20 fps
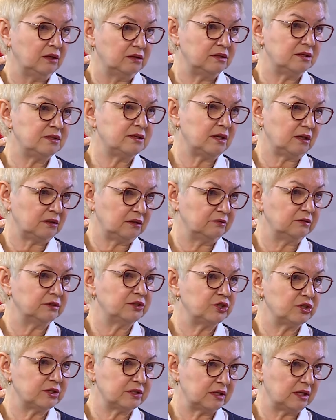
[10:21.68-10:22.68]
10
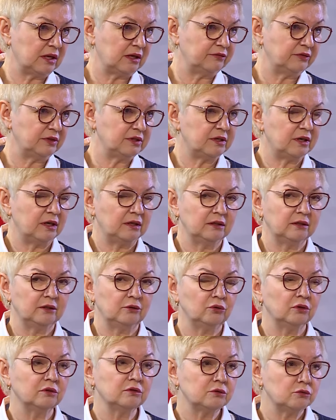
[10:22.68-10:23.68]
числа Федеральная
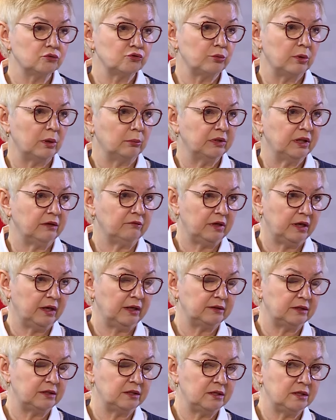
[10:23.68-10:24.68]
налоговая служба
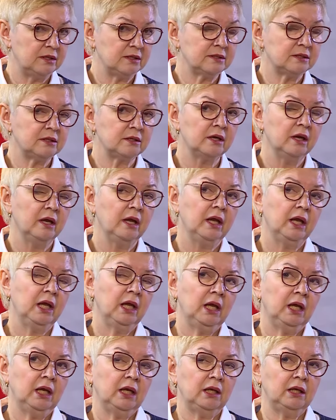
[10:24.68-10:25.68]
обновляет реестр.
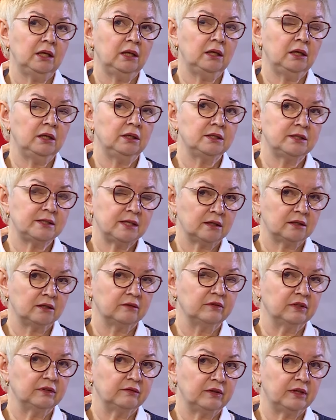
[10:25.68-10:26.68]
И 10
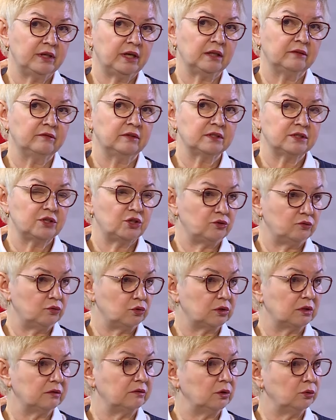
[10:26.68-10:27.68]
января
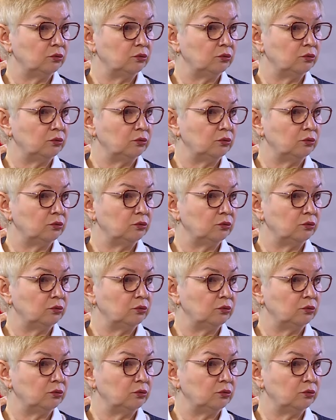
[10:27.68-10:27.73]
2024